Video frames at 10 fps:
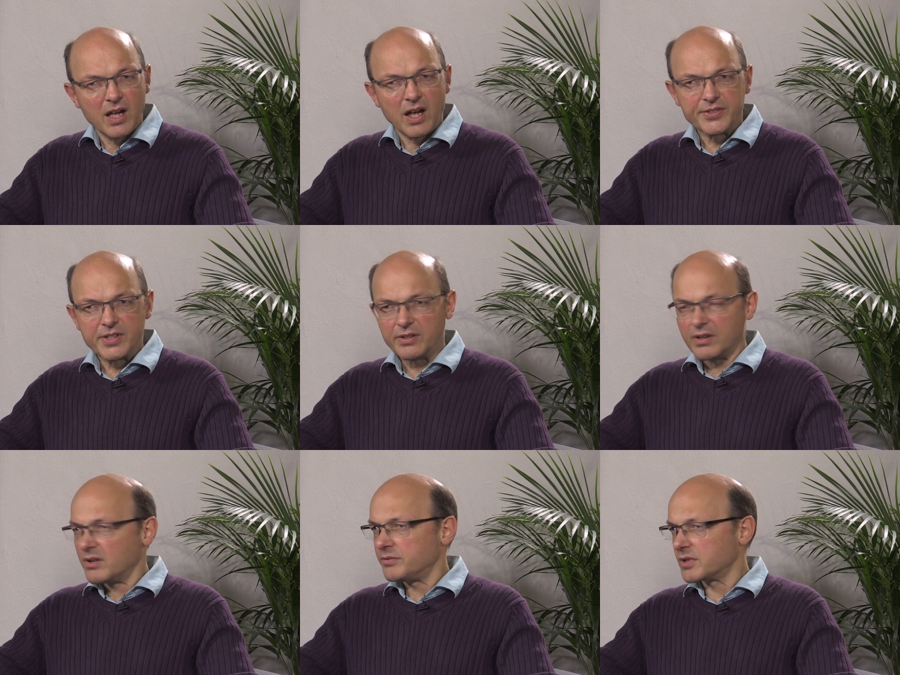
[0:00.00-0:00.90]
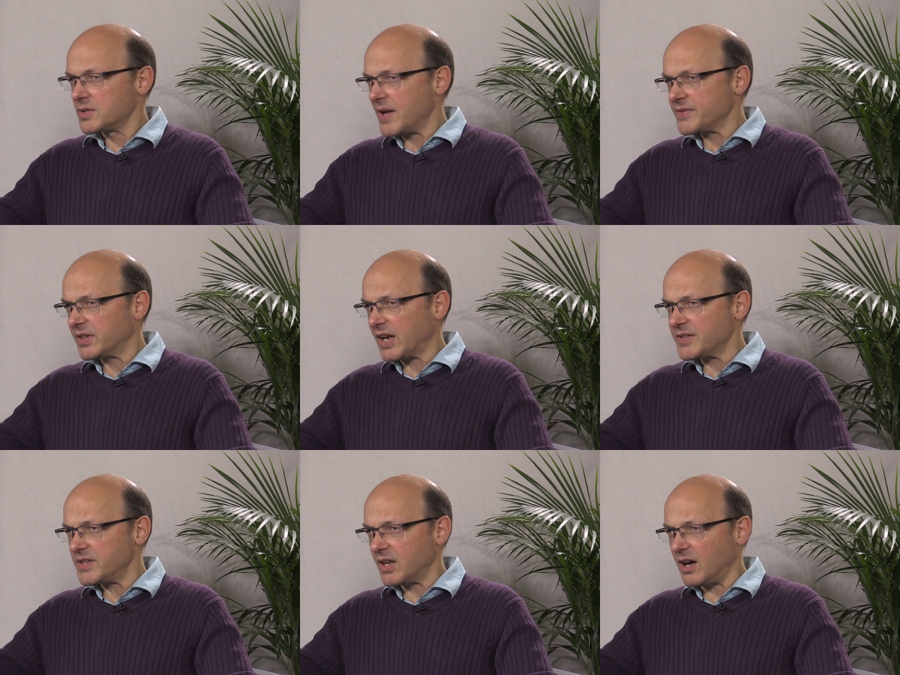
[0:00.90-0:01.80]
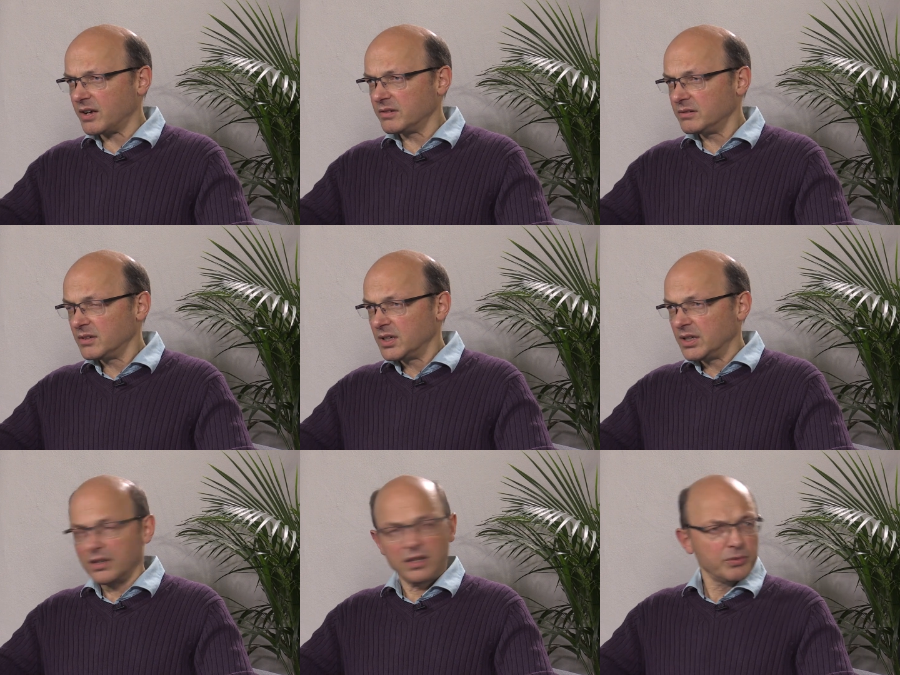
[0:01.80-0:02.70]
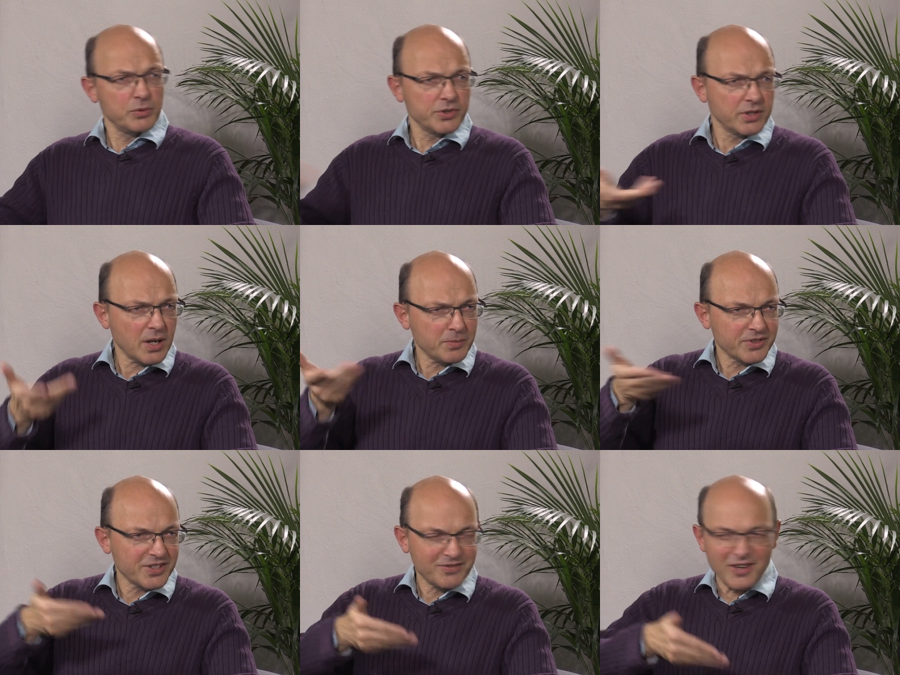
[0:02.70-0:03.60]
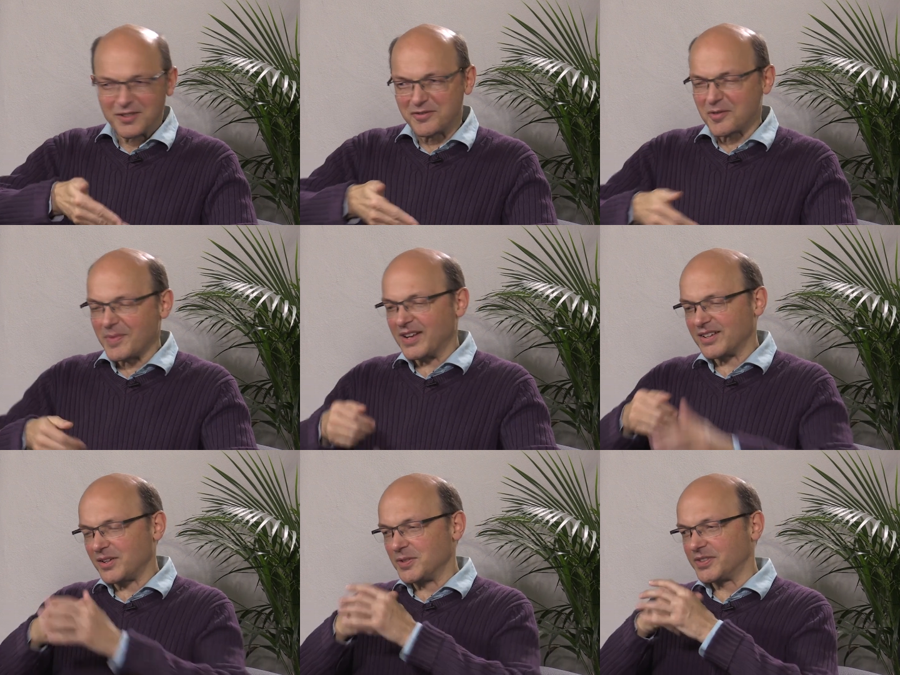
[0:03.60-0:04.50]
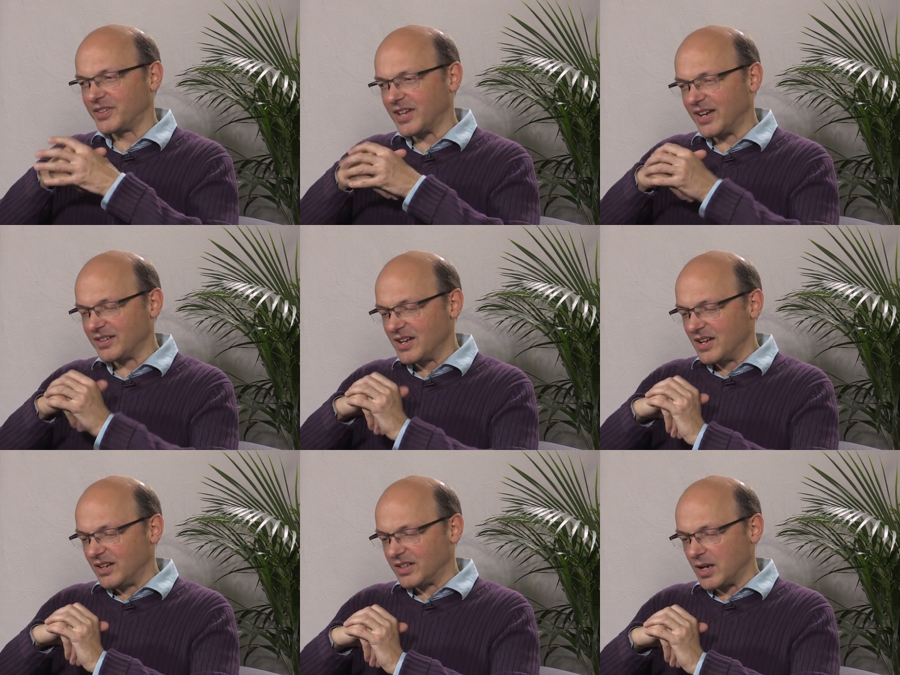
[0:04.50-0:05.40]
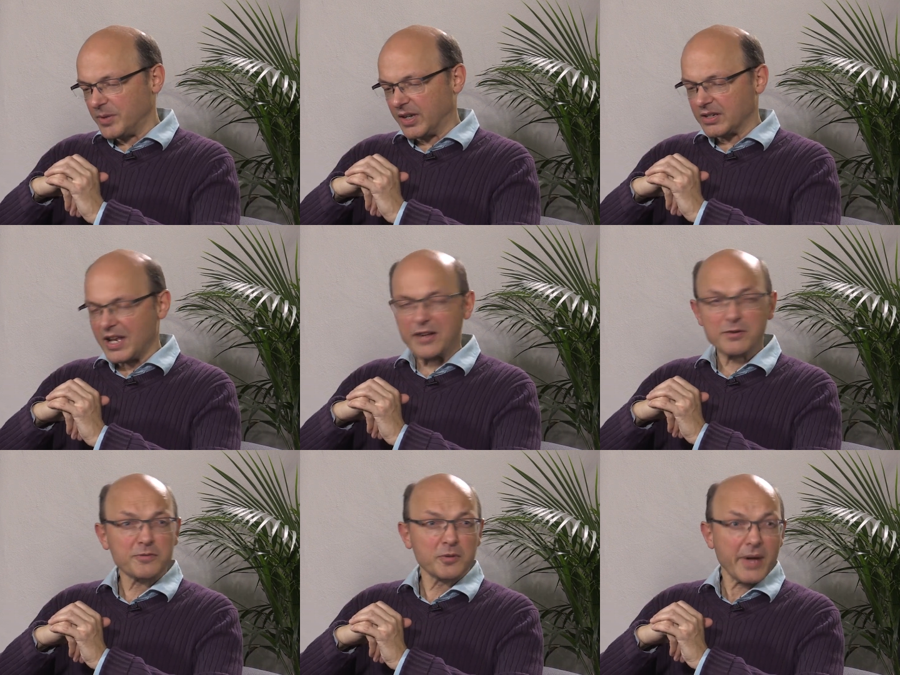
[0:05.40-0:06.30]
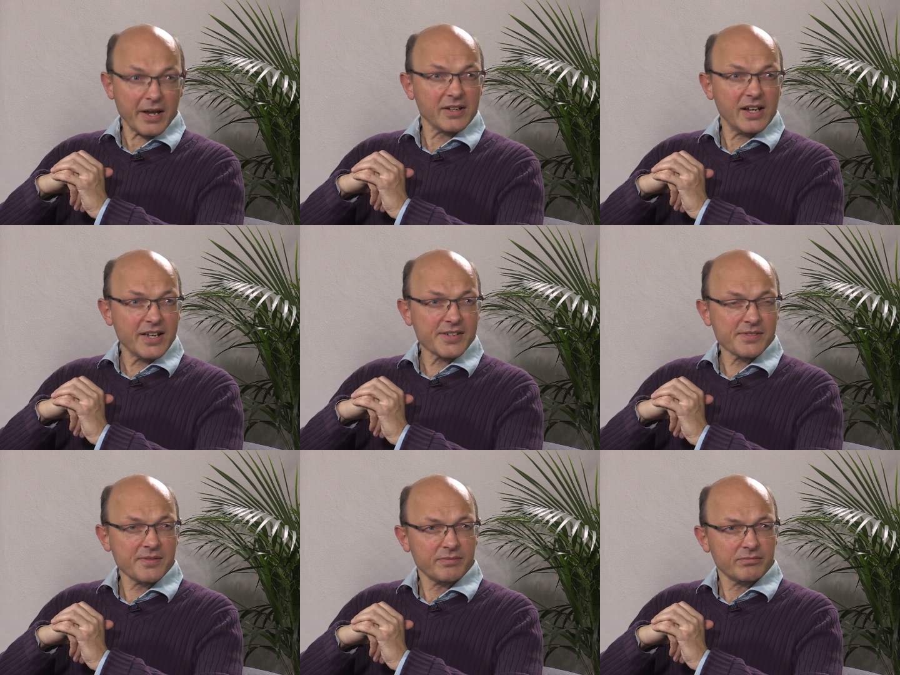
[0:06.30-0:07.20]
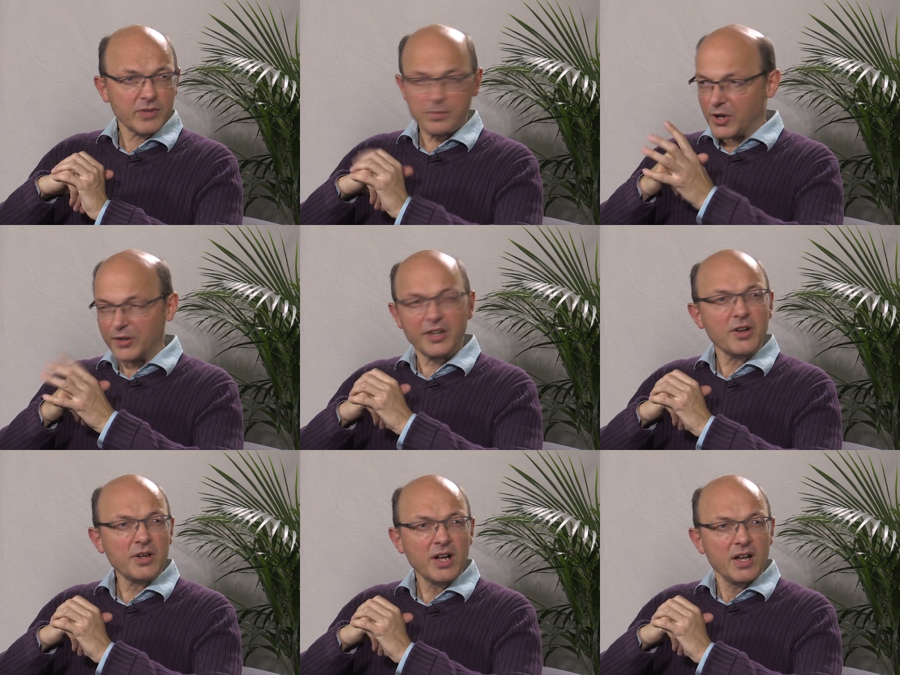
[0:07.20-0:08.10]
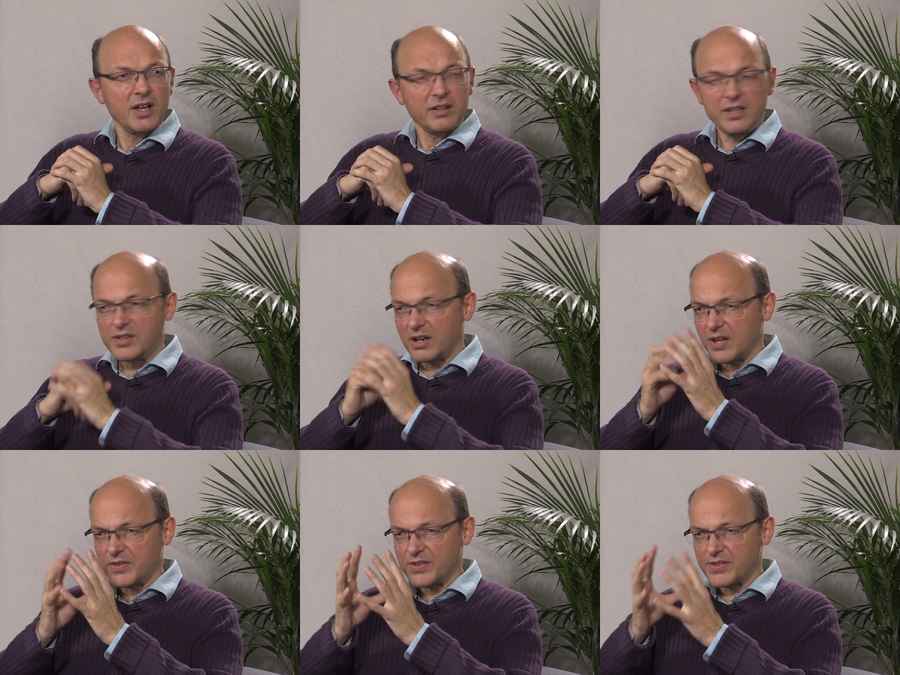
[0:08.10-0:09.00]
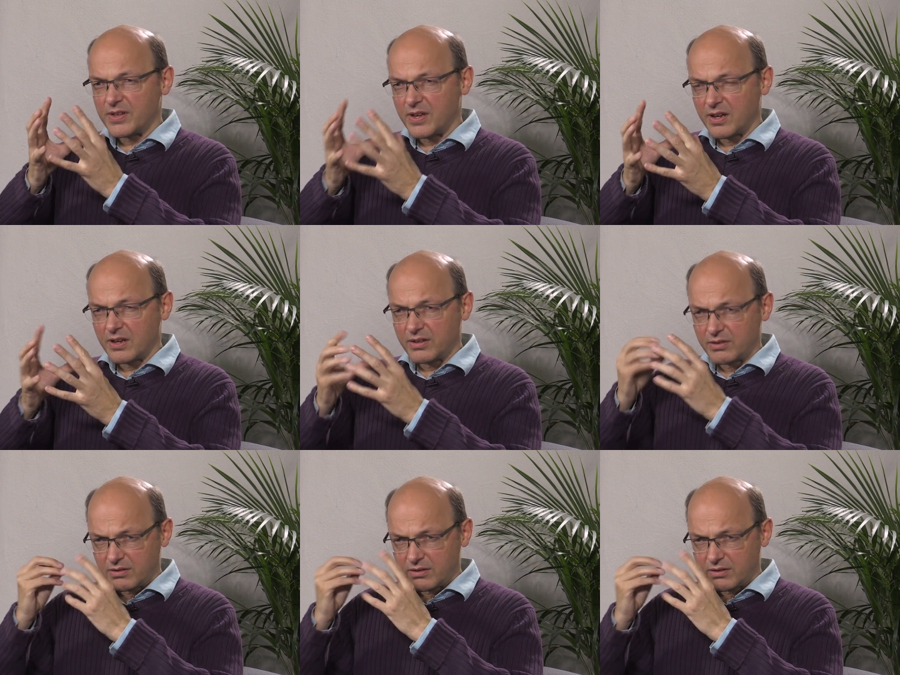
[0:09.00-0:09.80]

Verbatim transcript: Also vor 20, 30 Jahren, ich wusste damals, das war noch vor meiner Klosterzeit, da habe ich Erklärungen von Bern gelesen, gibt es ja heute noch, mhm. diese ganz äh, äh,